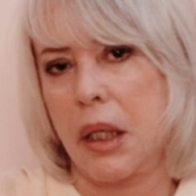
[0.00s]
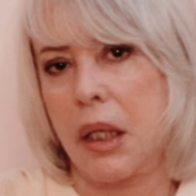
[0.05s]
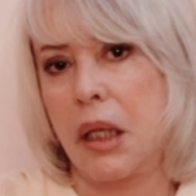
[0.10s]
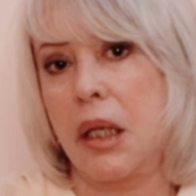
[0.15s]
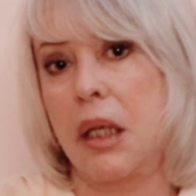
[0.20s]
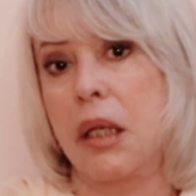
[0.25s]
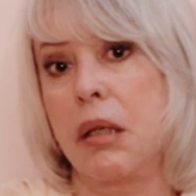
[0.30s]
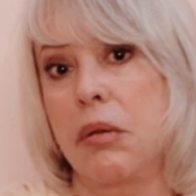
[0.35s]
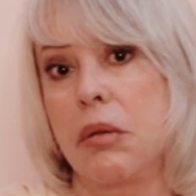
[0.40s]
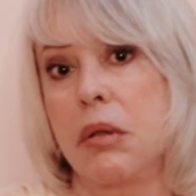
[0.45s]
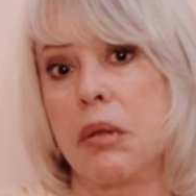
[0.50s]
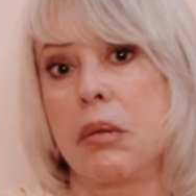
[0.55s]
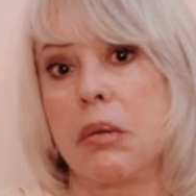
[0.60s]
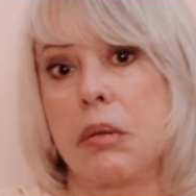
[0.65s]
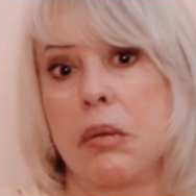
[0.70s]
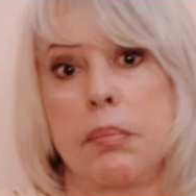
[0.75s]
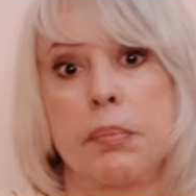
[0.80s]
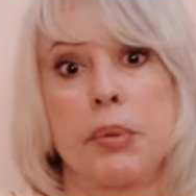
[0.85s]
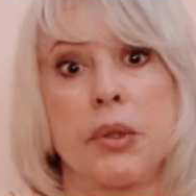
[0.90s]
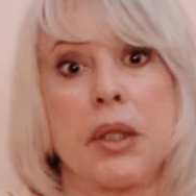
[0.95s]
et
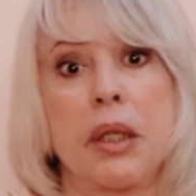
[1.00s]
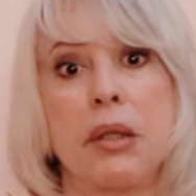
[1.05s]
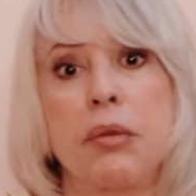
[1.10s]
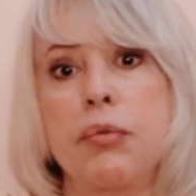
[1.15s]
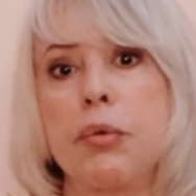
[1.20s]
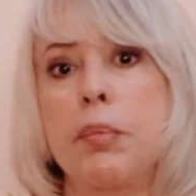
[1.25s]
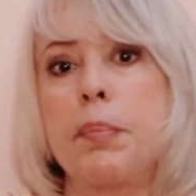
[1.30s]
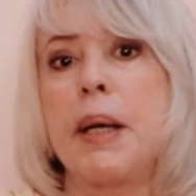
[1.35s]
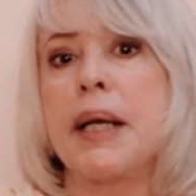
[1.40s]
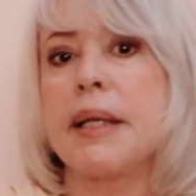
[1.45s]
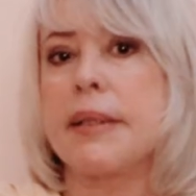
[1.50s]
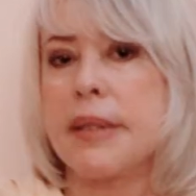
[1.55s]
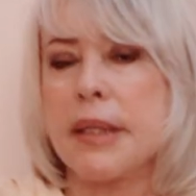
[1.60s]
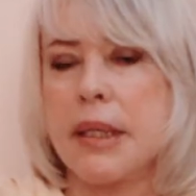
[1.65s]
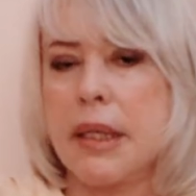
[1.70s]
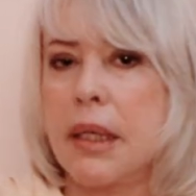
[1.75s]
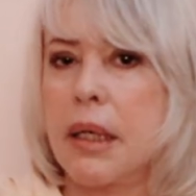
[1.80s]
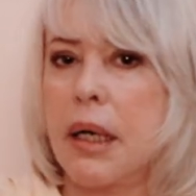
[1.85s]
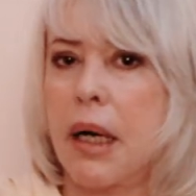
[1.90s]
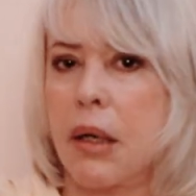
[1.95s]
euh, peut-être vous
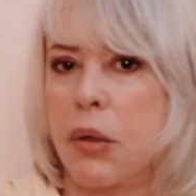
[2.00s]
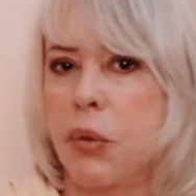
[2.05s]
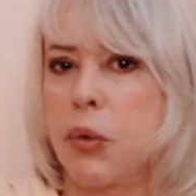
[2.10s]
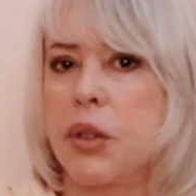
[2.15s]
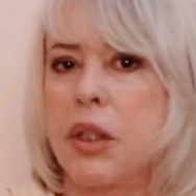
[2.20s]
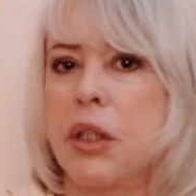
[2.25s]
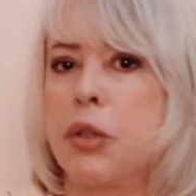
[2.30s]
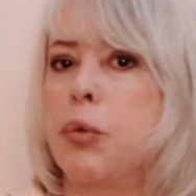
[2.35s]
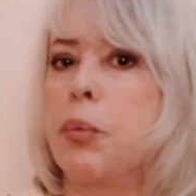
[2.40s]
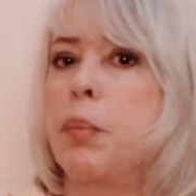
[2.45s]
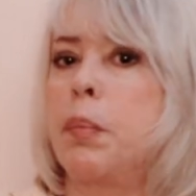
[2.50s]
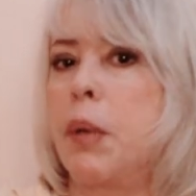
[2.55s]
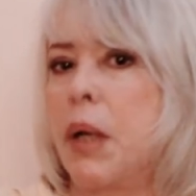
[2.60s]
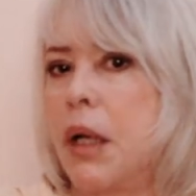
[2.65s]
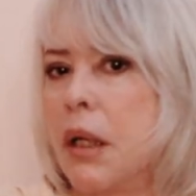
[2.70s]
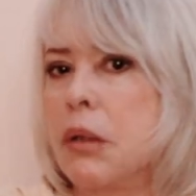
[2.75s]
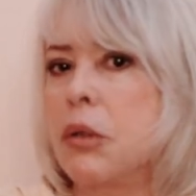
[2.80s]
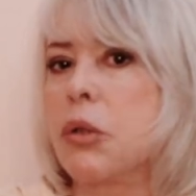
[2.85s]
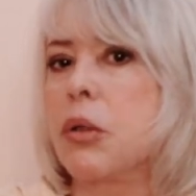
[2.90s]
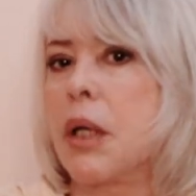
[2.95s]
passez à côté de
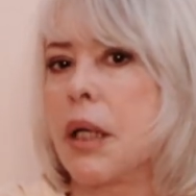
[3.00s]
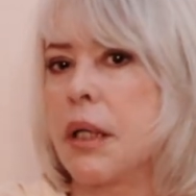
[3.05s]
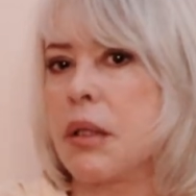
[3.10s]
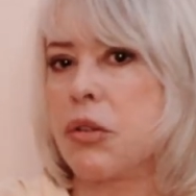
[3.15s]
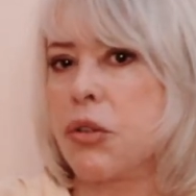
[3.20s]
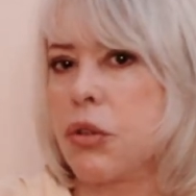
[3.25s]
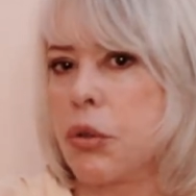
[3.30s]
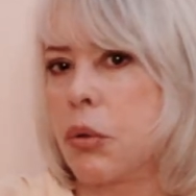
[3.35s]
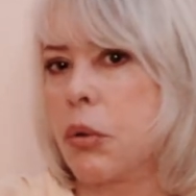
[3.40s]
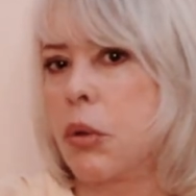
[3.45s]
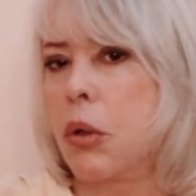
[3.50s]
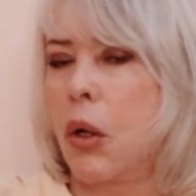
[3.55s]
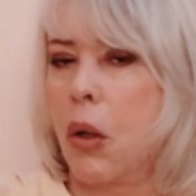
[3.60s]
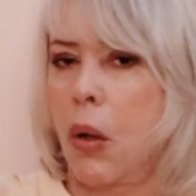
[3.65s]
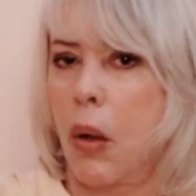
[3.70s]
plein d'occasions